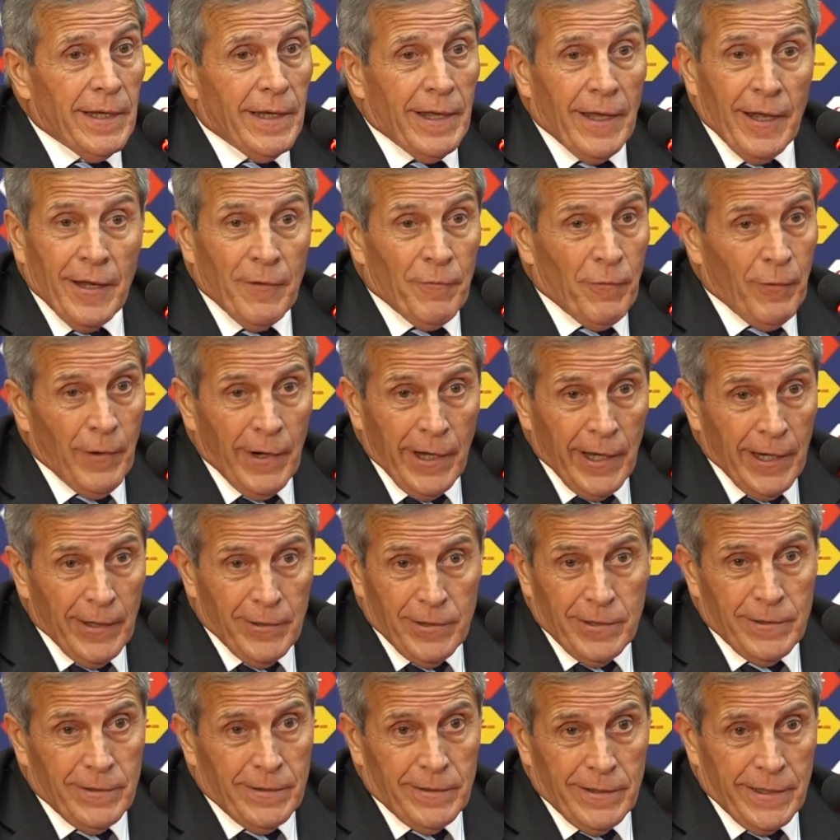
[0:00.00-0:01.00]
el
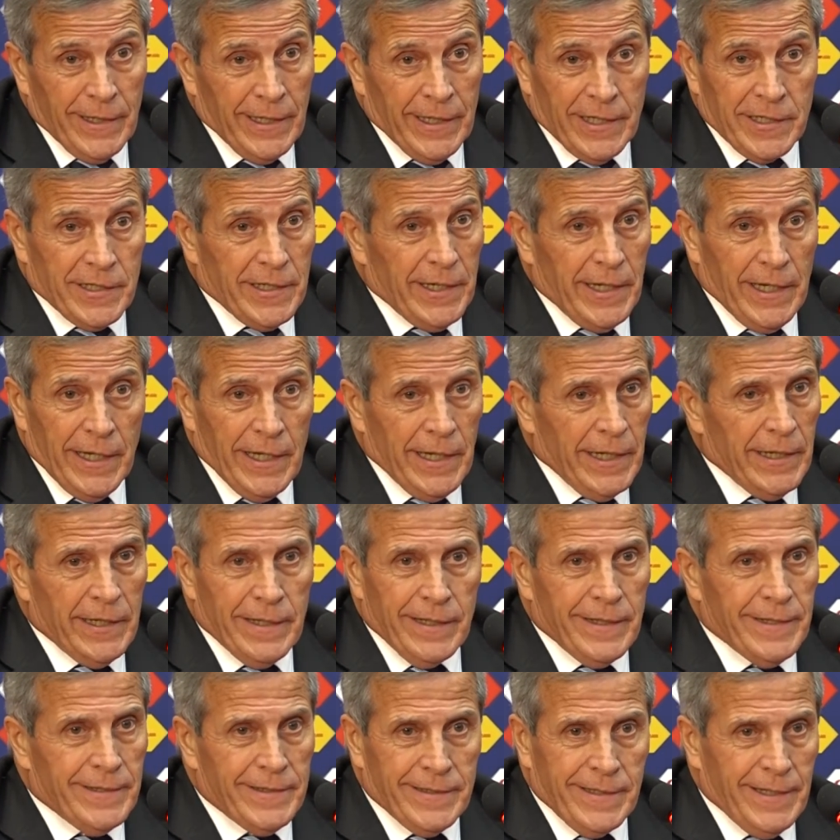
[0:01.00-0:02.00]
fuego ese
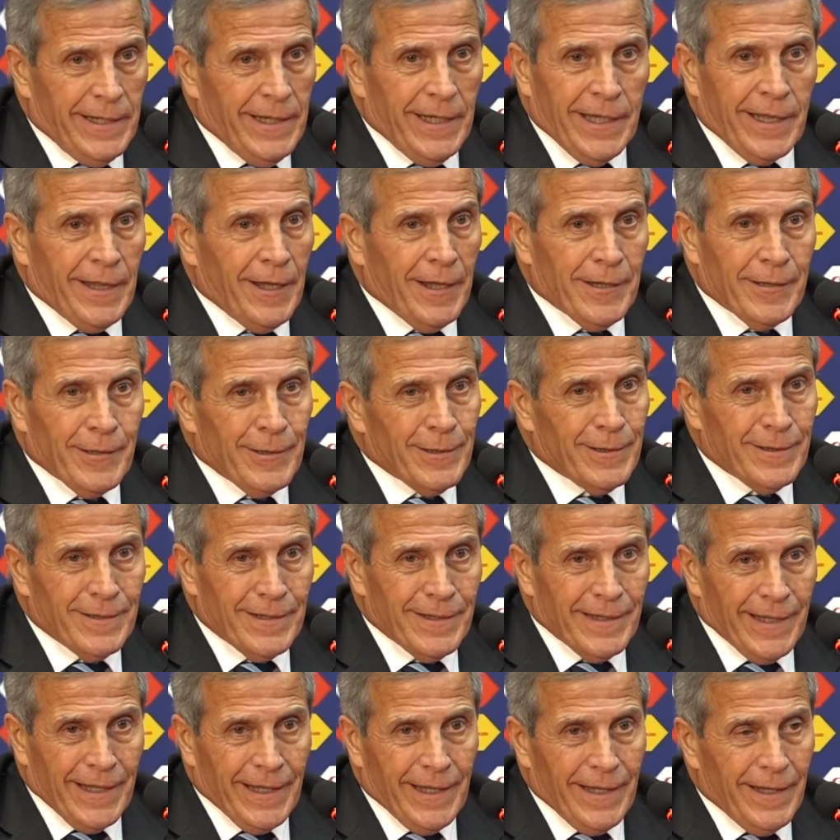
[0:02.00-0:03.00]
sigue estando,
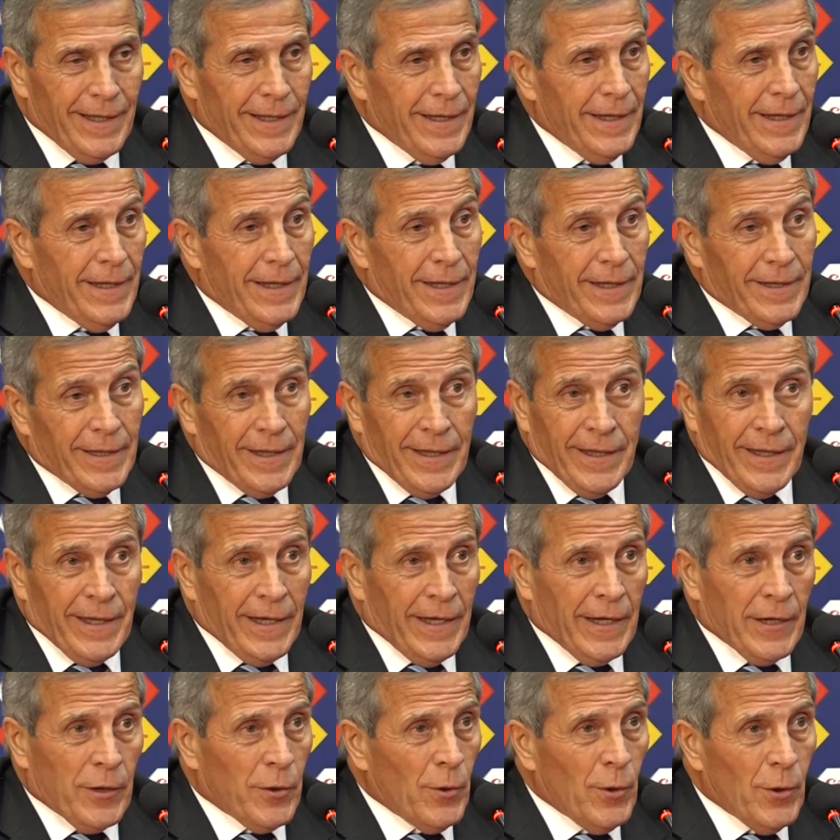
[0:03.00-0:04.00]
¿eh? de
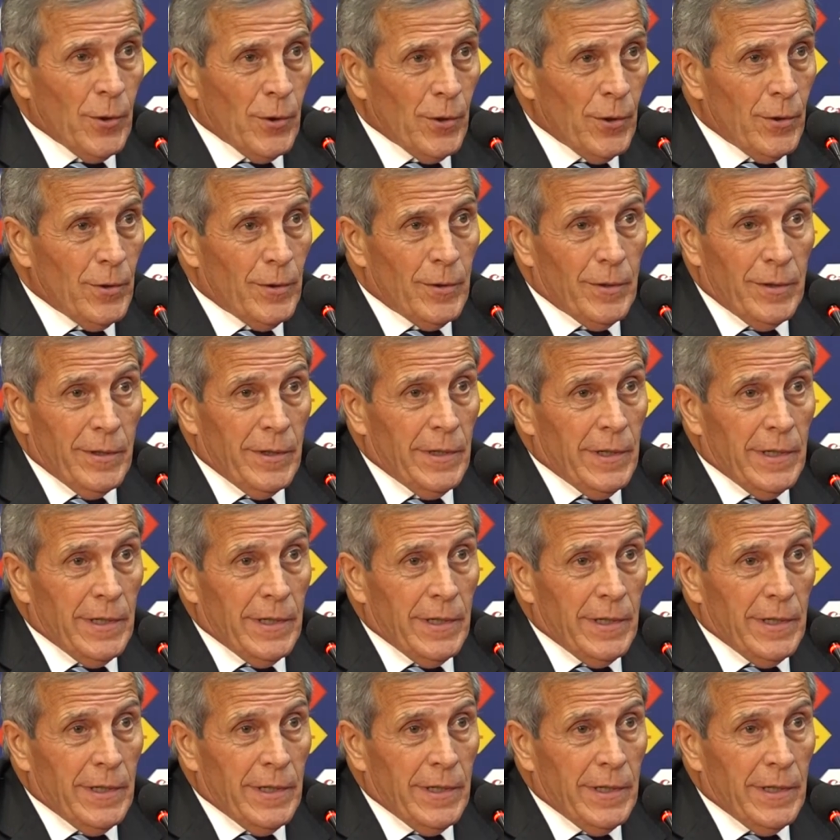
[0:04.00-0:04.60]
dejar todo,